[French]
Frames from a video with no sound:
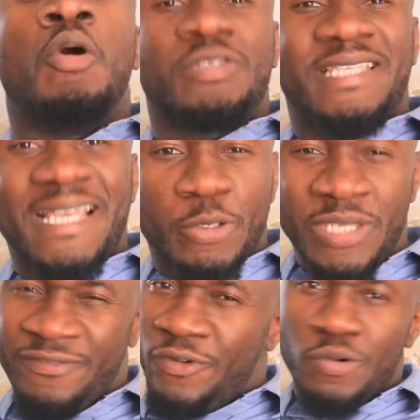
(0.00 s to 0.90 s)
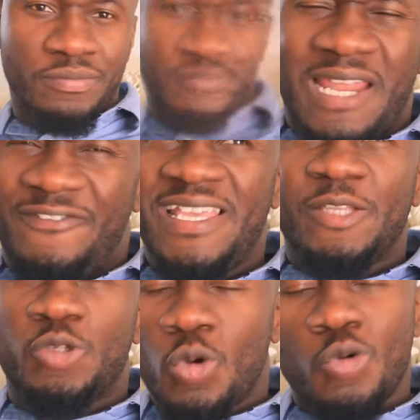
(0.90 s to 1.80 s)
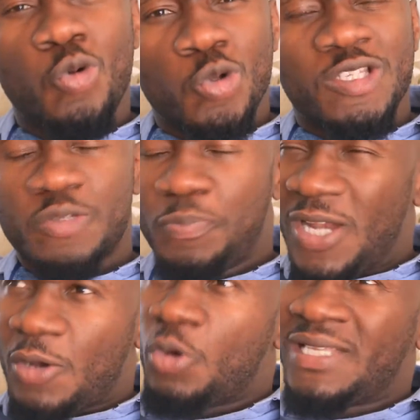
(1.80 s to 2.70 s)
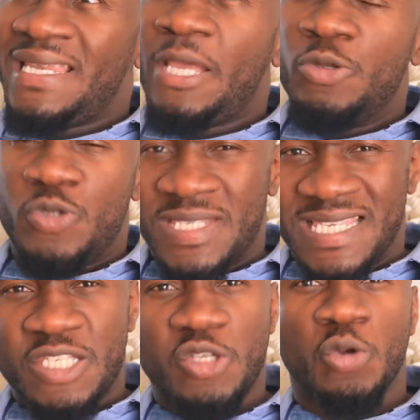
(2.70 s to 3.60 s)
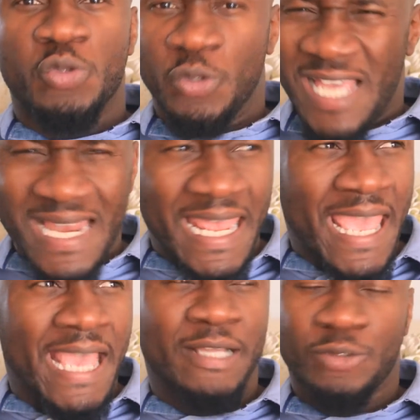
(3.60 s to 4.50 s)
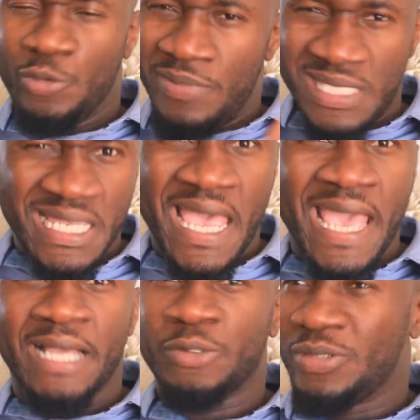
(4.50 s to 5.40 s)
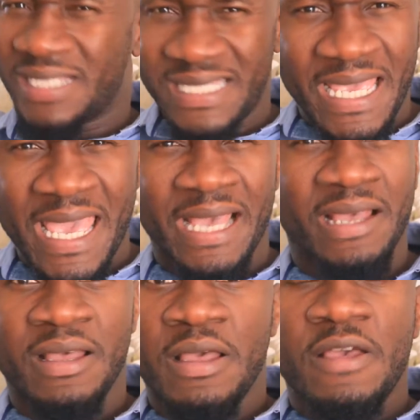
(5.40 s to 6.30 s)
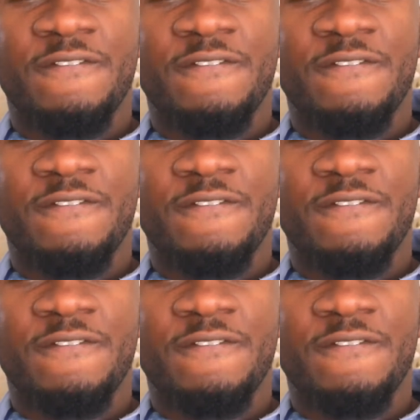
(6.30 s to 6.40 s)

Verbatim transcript: Montez de niveau. La vie est trop courte pour la condamner à une succession de galères, de misères, de trières.